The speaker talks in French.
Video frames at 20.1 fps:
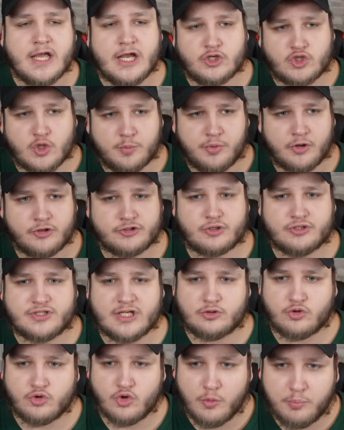Et je pense que
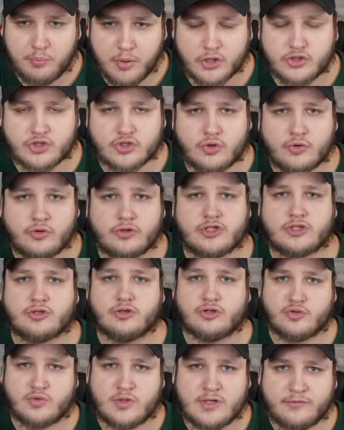c'est une bonne chose
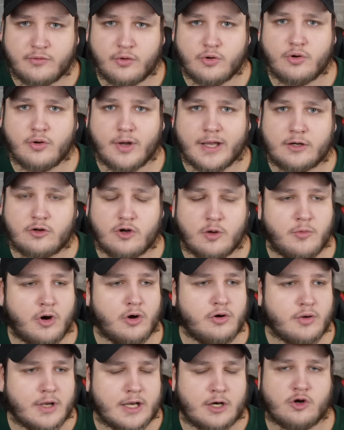de suivre le
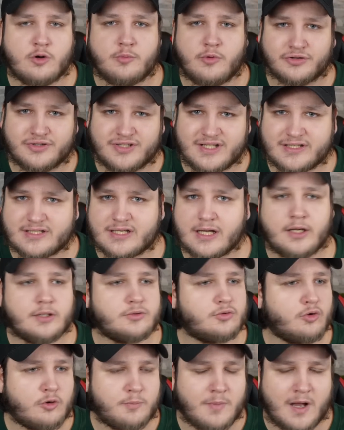règlement. Le règlement dit
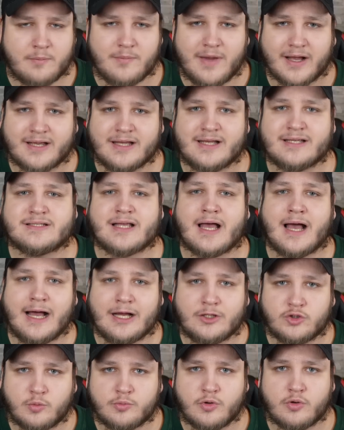ça. Donc Marc Marquez a
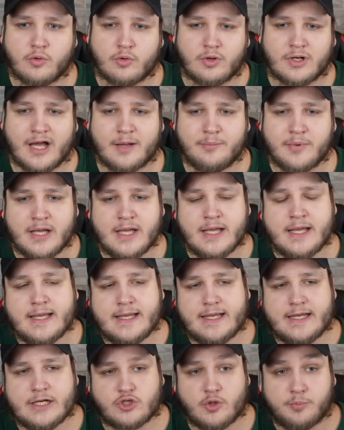un double long lap.
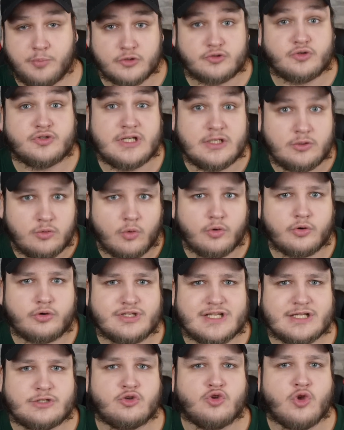Et je pense aussi donc
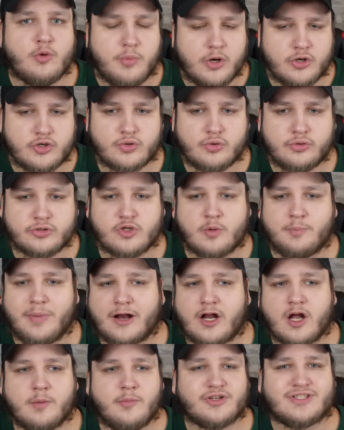que c'est une bonne chose de ne
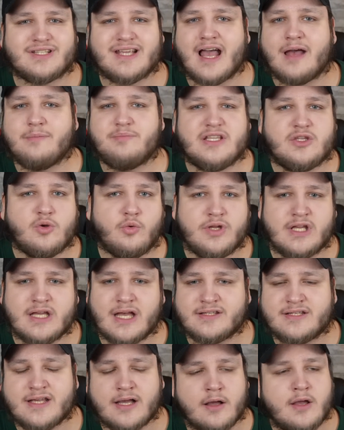pas commencer à bidouiller,
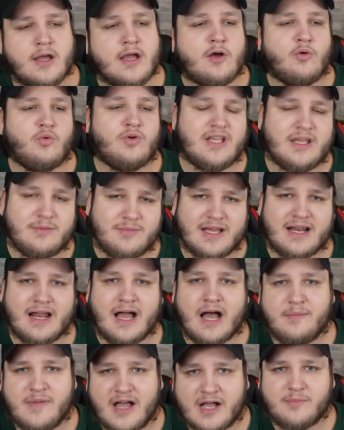à dire oui, mais
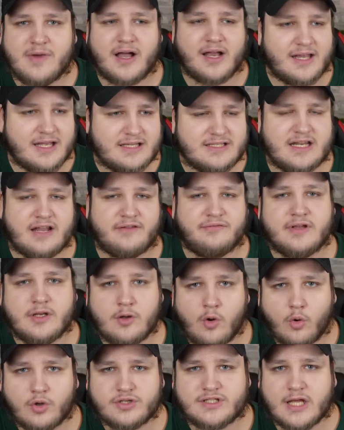là, Marc Marquez, il a fait
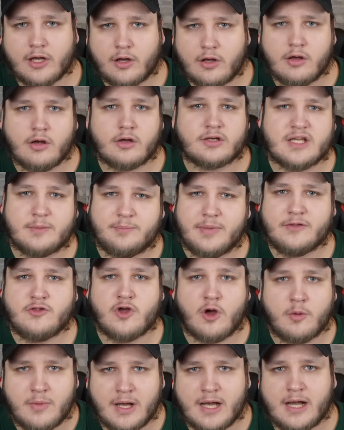une grosse erreur qui n'est pas
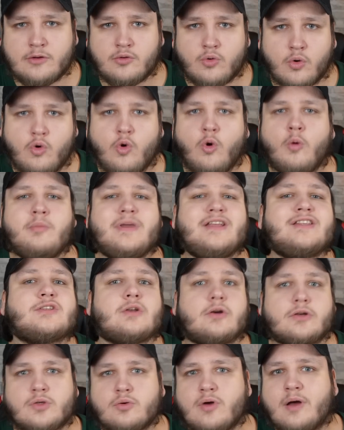normale. Donc on met une
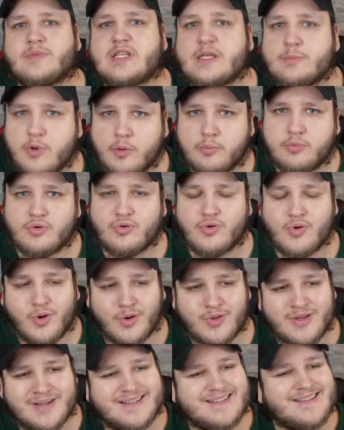sanction un petit peu plus
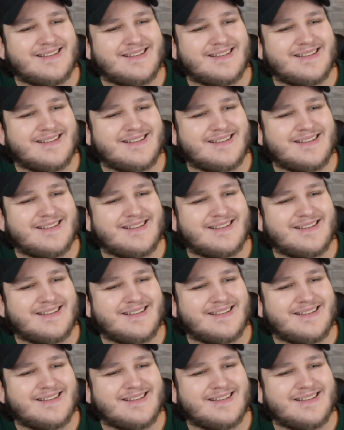lourde.